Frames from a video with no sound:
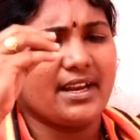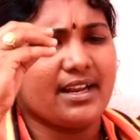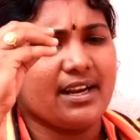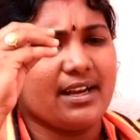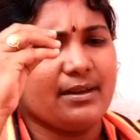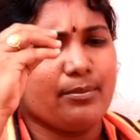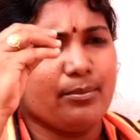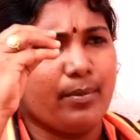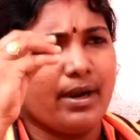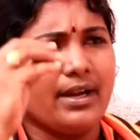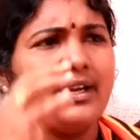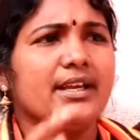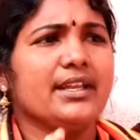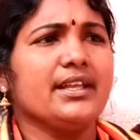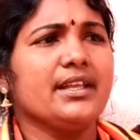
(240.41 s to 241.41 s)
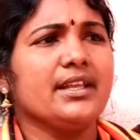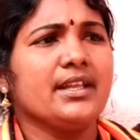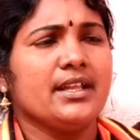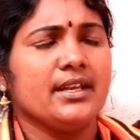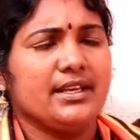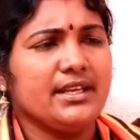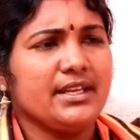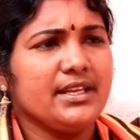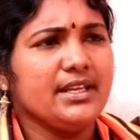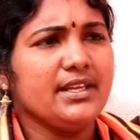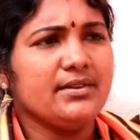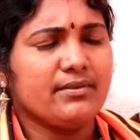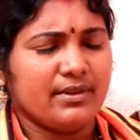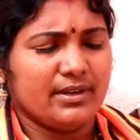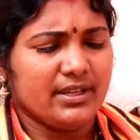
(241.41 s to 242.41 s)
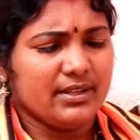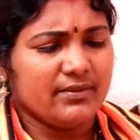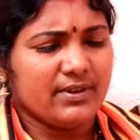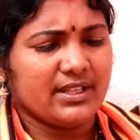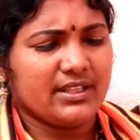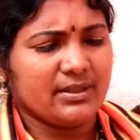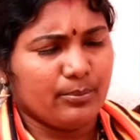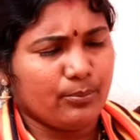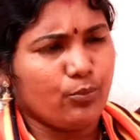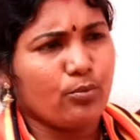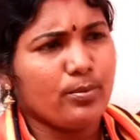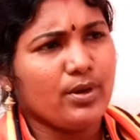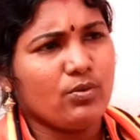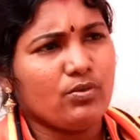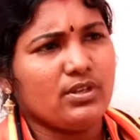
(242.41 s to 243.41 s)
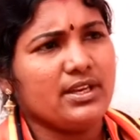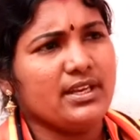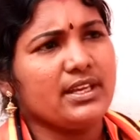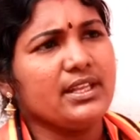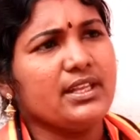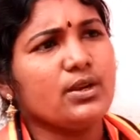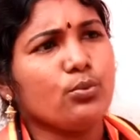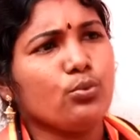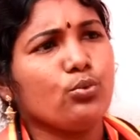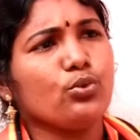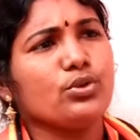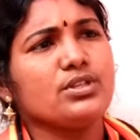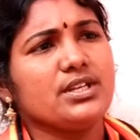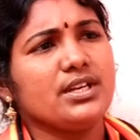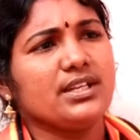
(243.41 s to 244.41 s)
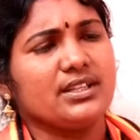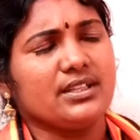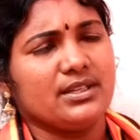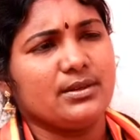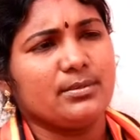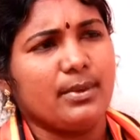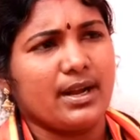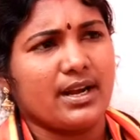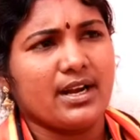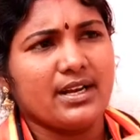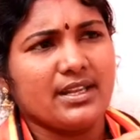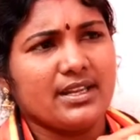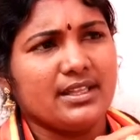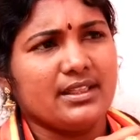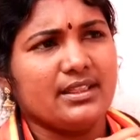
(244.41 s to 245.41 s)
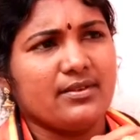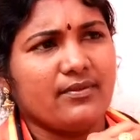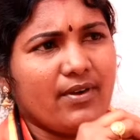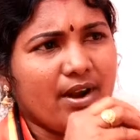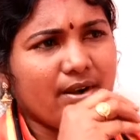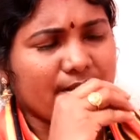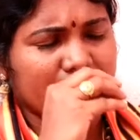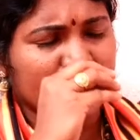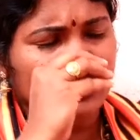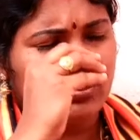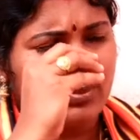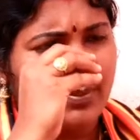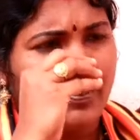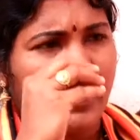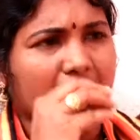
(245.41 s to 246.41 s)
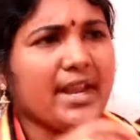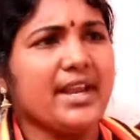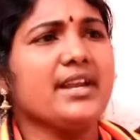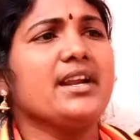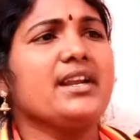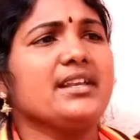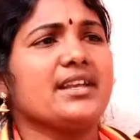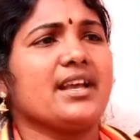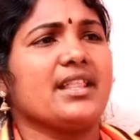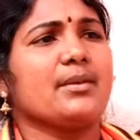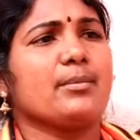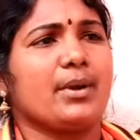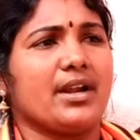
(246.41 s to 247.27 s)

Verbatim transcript: இடங்களையும் மண்டி நீர் நீர் வருது பூமியில் இருந்த நீரை உறிஞ்சி எடுத்துக்கிட்டு மக்களுக்கு எந்த வா எதுவுமே பயனளிக்காத